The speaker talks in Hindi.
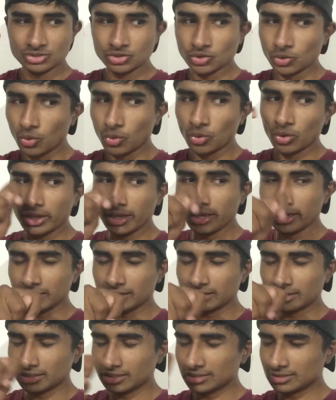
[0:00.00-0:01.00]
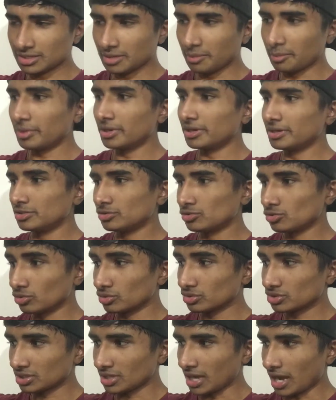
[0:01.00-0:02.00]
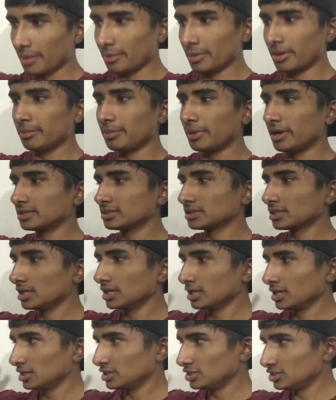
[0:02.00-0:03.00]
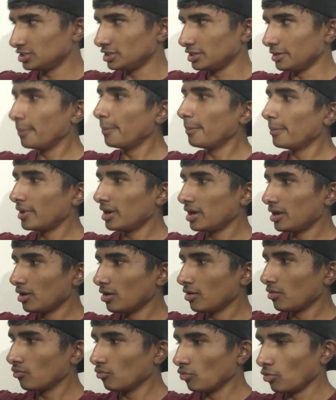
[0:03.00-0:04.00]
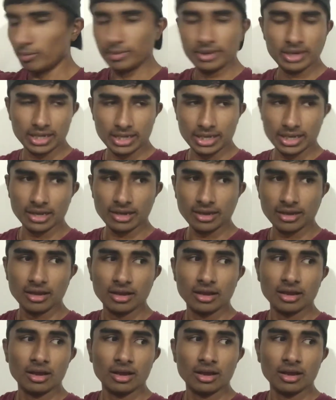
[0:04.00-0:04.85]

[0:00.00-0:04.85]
जो एक सिंपल रिसोर्स था मेरे पास जिम वो भी नहीं है